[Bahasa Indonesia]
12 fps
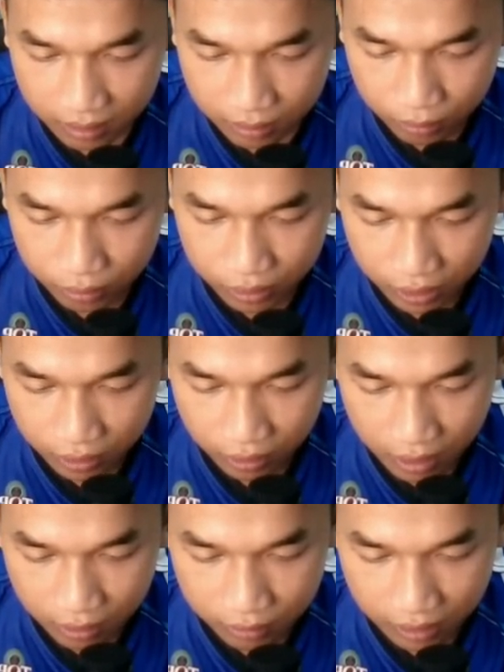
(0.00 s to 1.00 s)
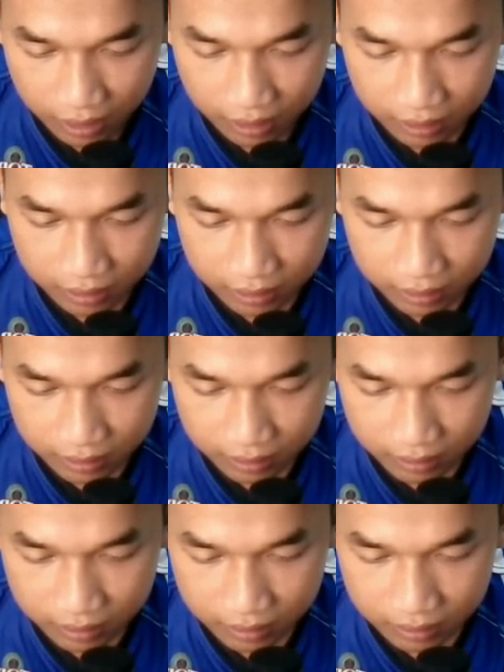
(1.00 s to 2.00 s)
ulti dong Kagura.
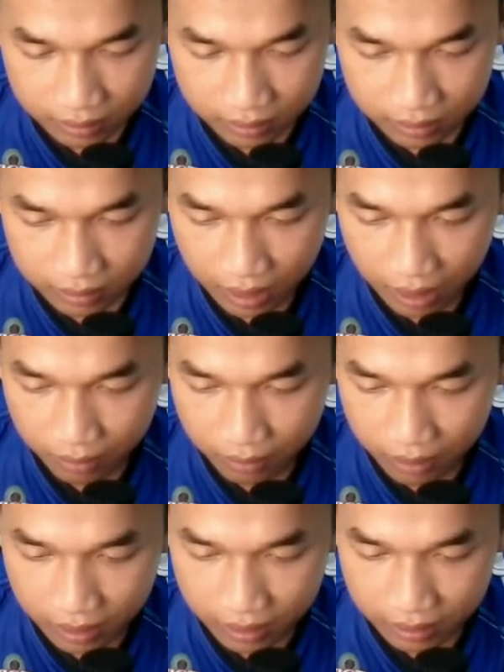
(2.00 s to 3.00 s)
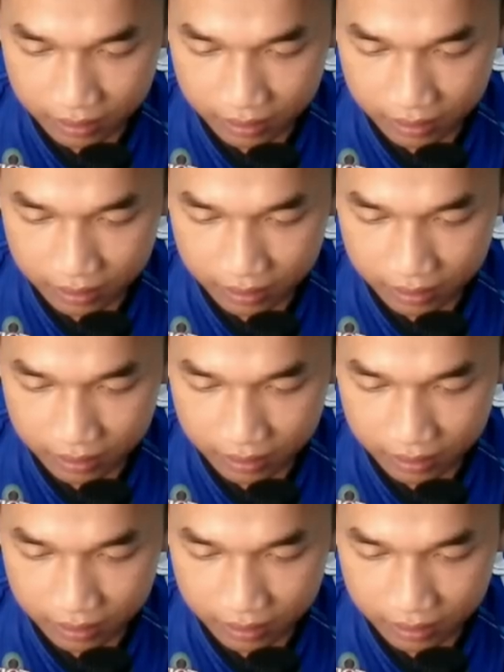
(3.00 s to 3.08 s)
Lawak.